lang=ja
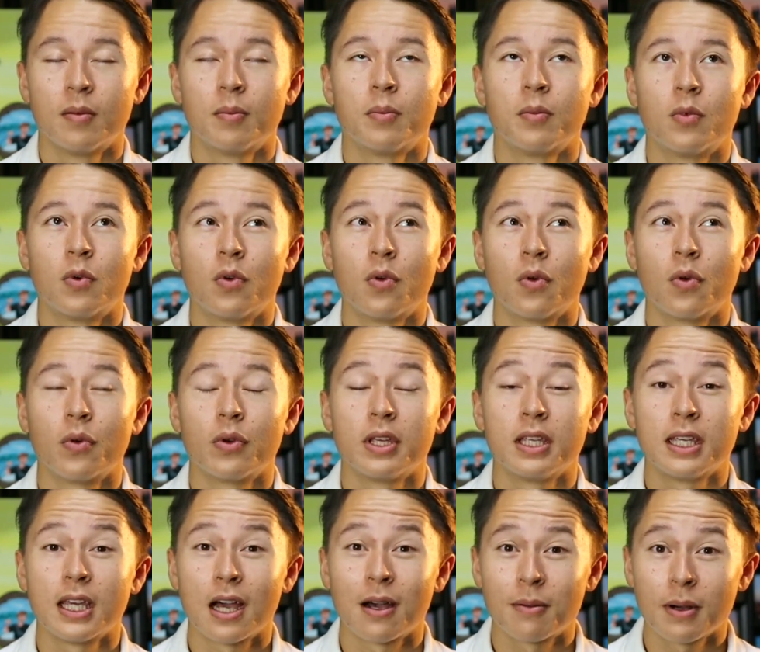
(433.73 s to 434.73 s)
も
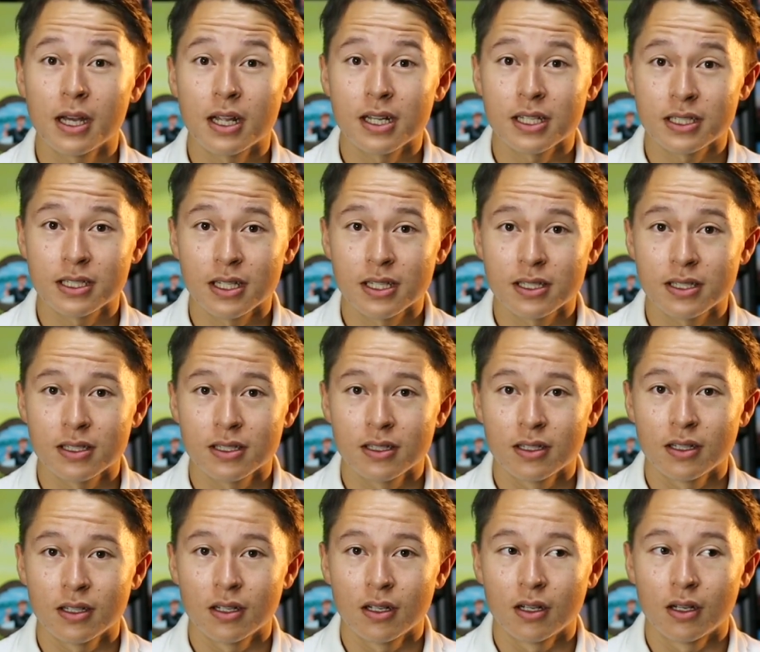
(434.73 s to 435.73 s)
うやばいらしいです。
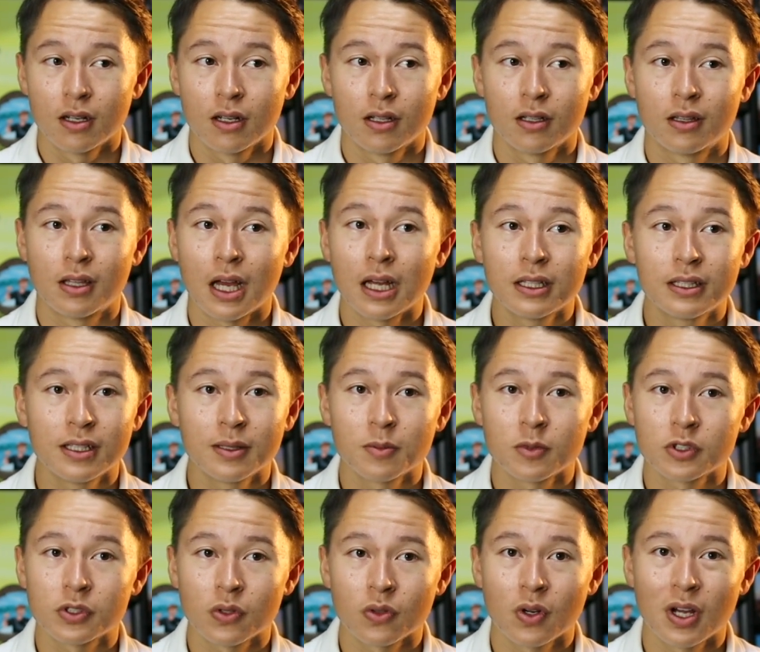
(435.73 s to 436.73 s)
ダディ
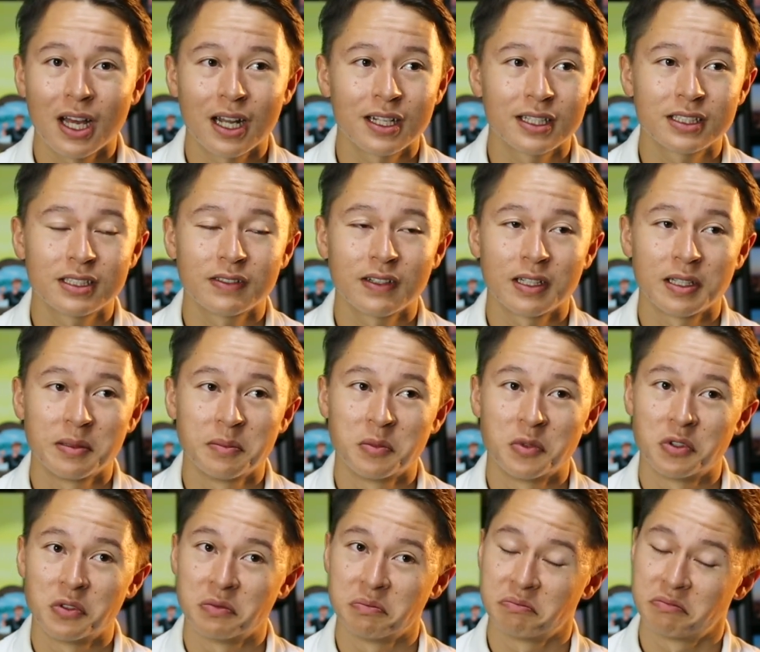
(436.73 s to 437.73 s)
もその話はね、
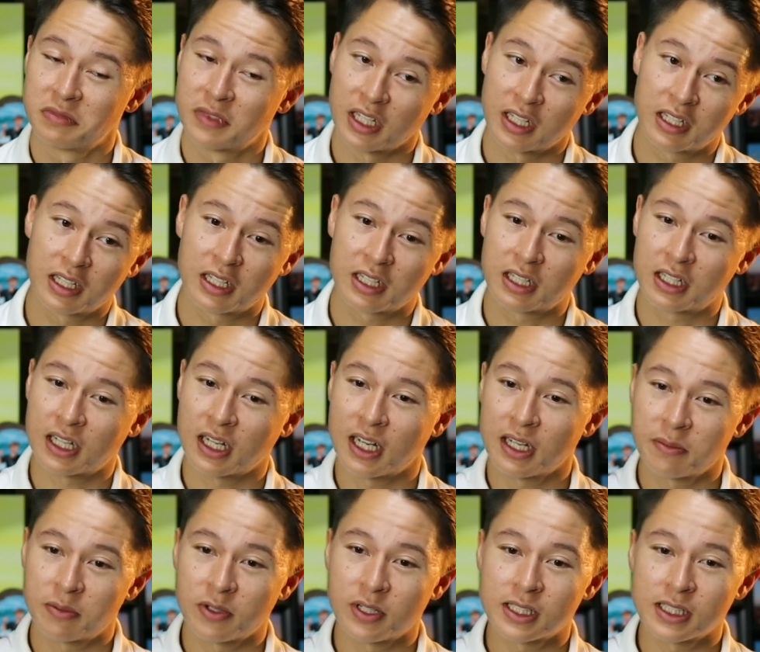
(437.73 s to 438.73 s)
もうでっか
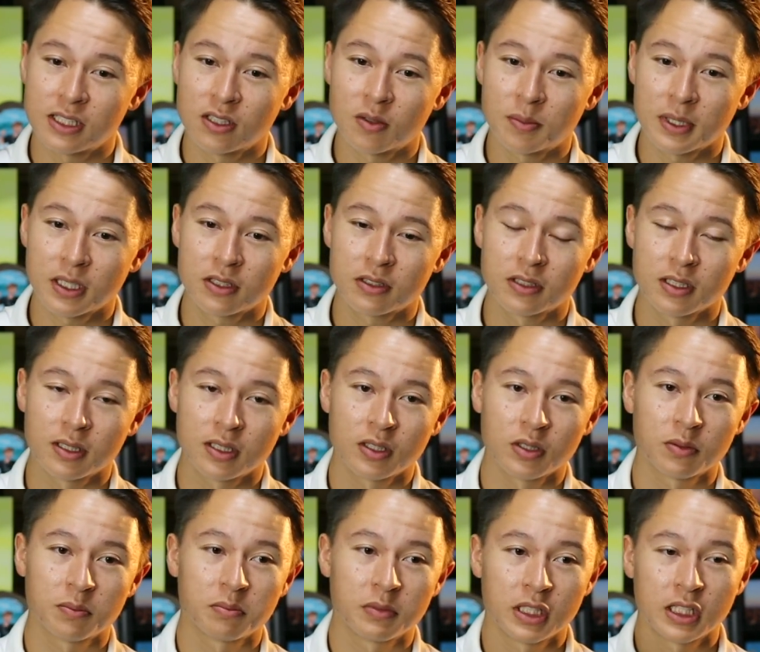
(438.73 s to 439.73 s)
いプレゼントバッグに
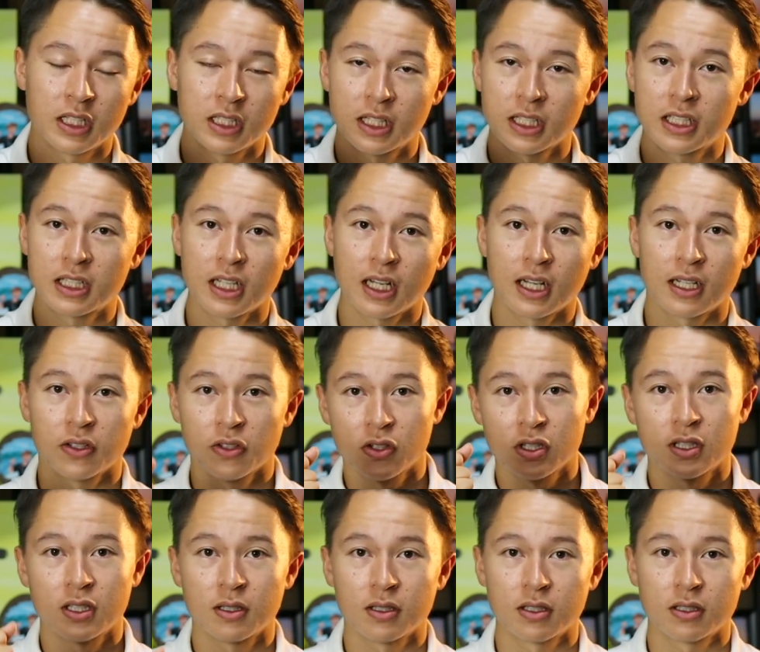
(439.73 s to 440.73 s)
入れてきたかのよう
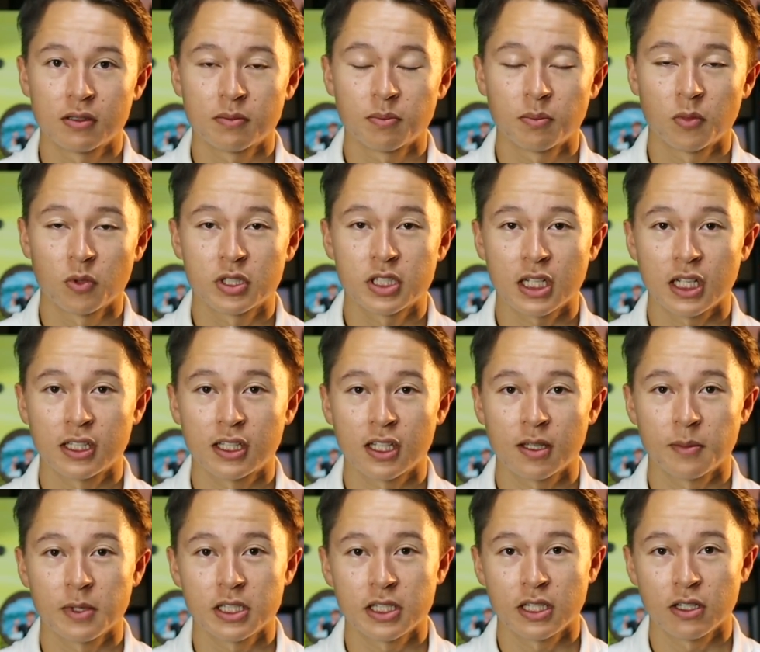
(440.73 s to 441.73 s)
に持ち帰って
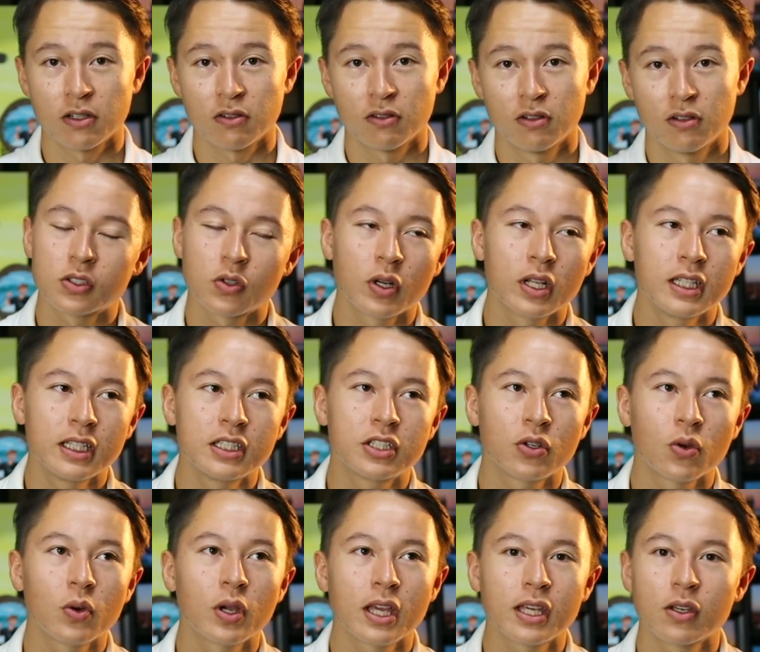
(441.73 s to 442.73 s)
きましたよ。それに
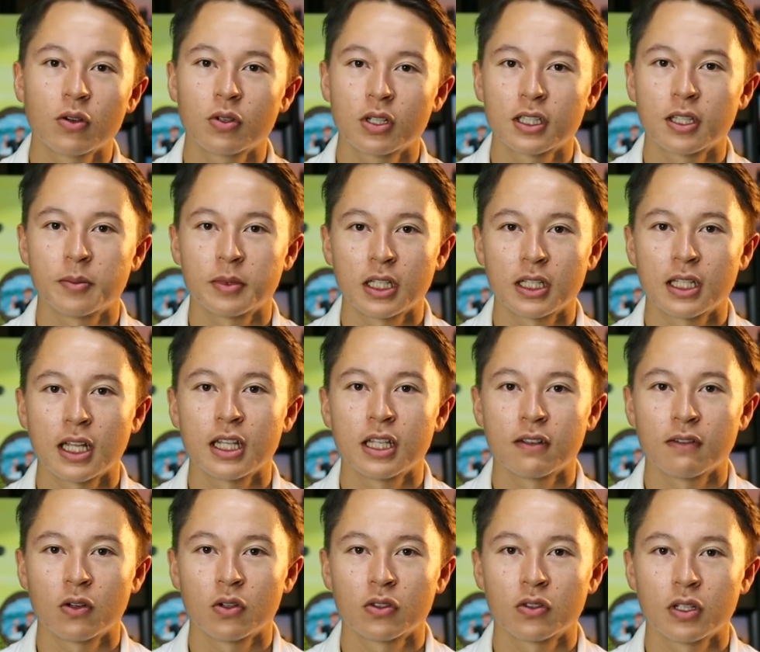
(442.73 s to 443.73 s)
衝撃を受けたみたい、ダディ
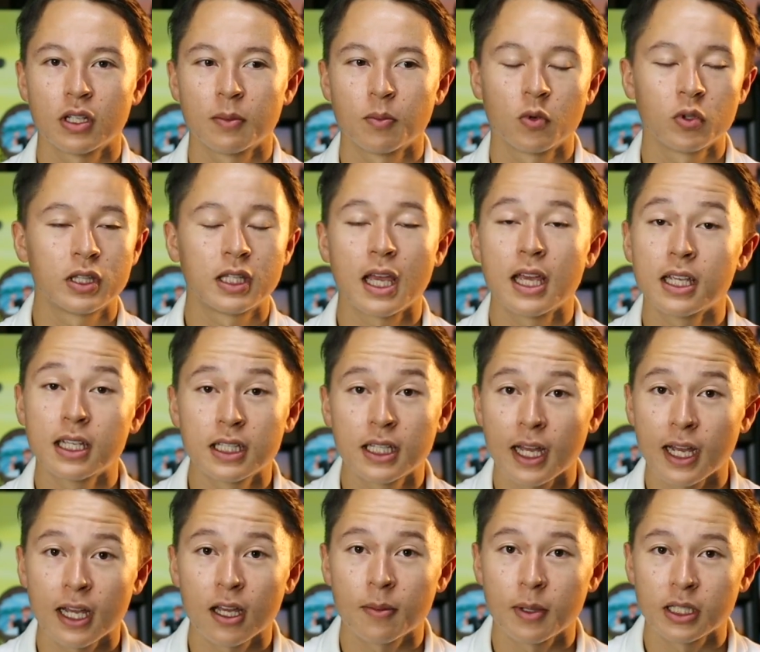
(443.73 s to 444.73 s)
は本当に。もう電気
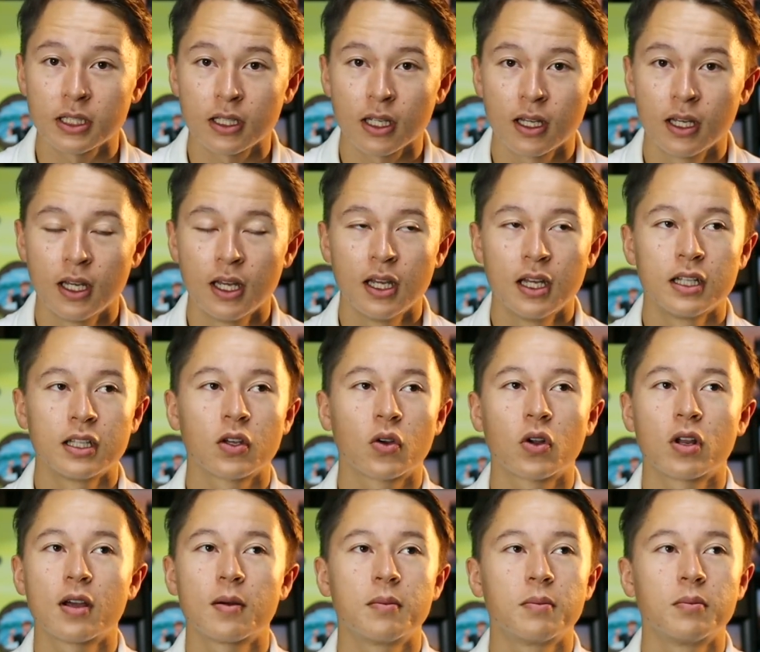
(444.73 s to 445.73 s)
代がやばいって。で、こ
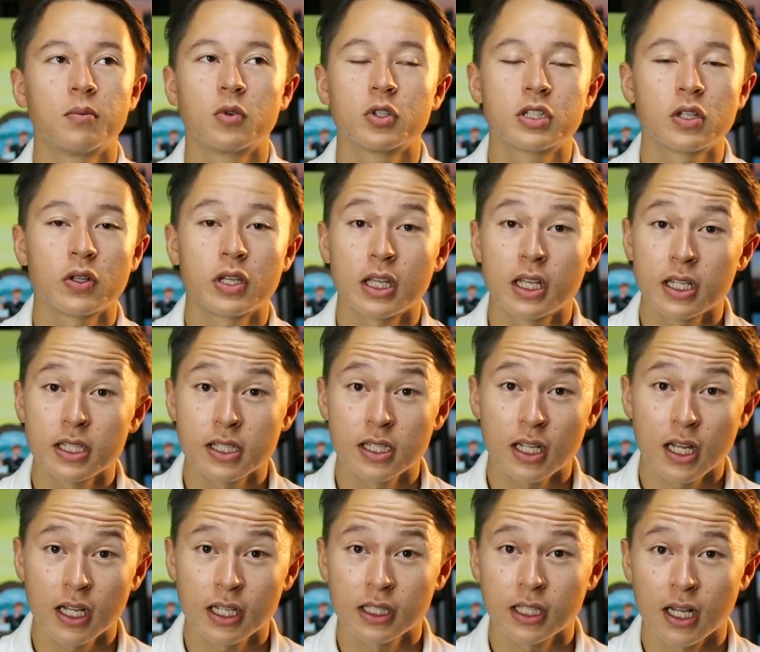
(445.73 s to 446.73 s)
れはもちろんイギリスに
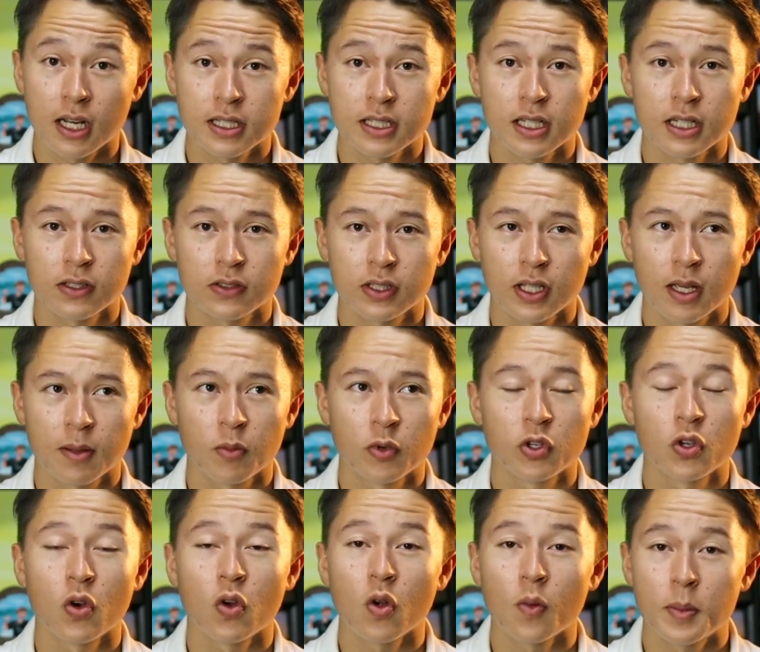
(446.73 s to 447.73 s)
限った話じゃなくて、もう
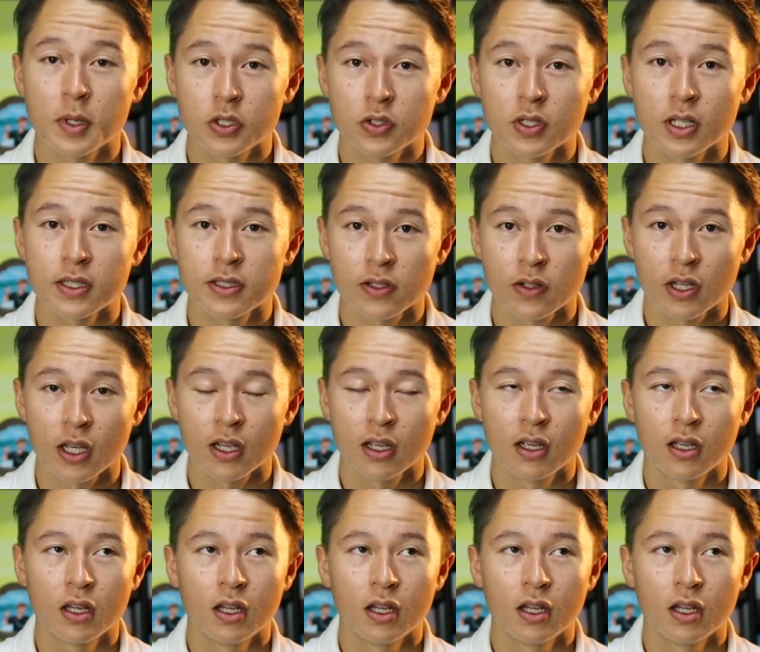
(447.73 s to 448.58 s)
ヨーロッパ中なんですよね。